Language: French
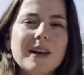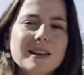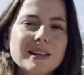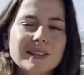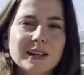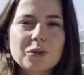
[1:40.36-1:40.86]

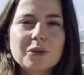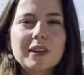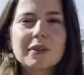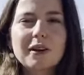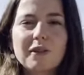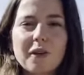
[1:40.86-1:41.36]
c'est à nous
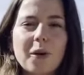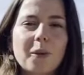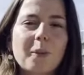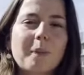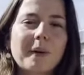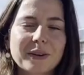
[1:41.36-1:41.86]
qui doivent en
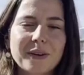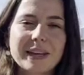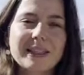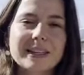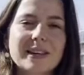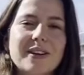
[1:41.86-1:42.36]

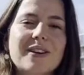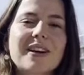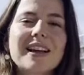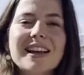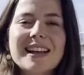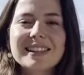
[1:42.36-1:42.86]
priorité euh,
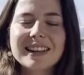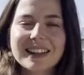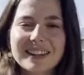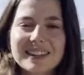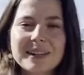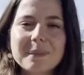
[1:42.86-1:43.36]

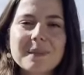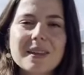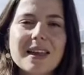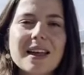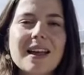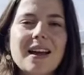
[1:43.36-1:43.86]
s'adresser.
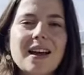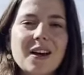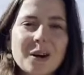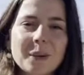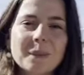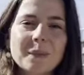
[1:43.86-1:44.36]

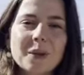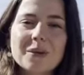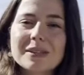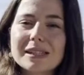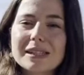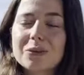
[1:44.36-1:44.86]
Euh,
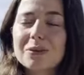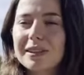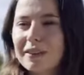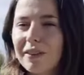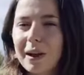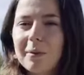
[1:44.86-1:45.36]
aussi, je
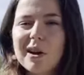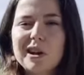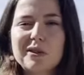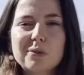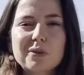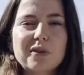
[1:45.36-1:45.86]
conseille vraiment à
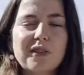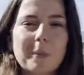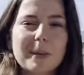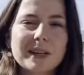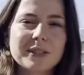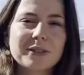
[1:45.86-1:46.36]
tous de faire
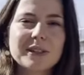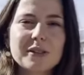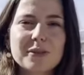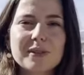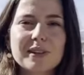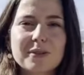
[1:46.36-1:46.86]
partie d'une
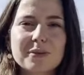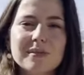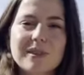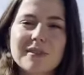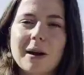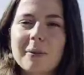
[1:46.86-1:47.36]
association.
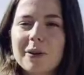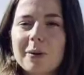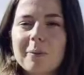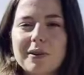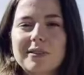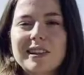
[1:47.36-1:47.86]
C'est vraiment une
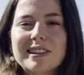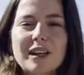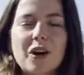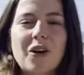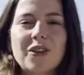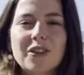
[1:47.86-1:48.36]

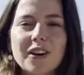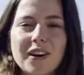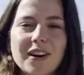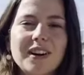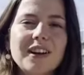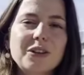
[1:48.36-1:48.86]
opportunité en or
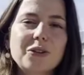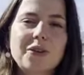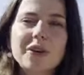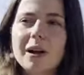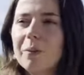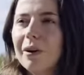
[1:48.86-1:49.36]
de
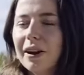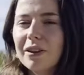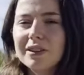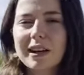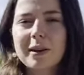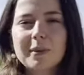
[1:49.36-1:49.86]
collaborer
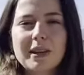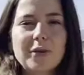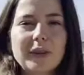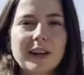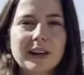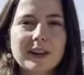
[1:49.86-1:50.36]
entre amis,
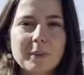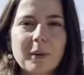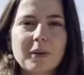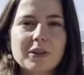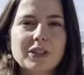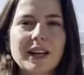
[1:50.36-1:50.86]
de créer des
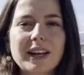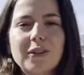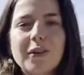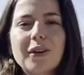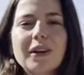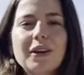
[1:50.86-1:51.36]
projets,
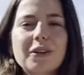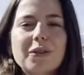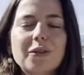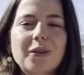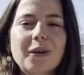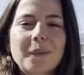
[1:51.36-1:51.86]
de,
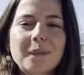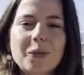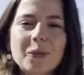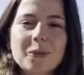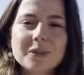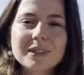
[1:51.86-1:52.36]

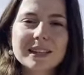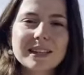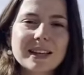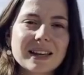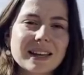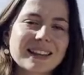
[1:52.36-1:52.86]
de, monter
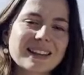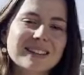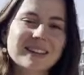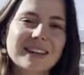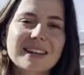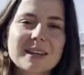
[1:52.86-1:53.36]

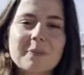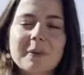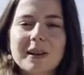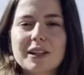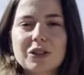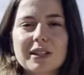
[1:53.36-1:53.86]
des, équipes
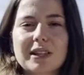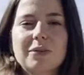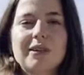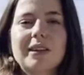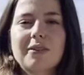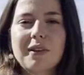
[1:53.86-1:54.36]
et des choses qui
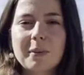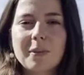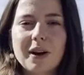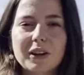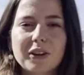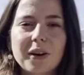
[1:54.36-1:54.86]
nous tiennent vraiment
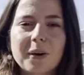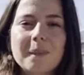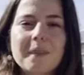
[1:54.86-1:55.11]
à cœur.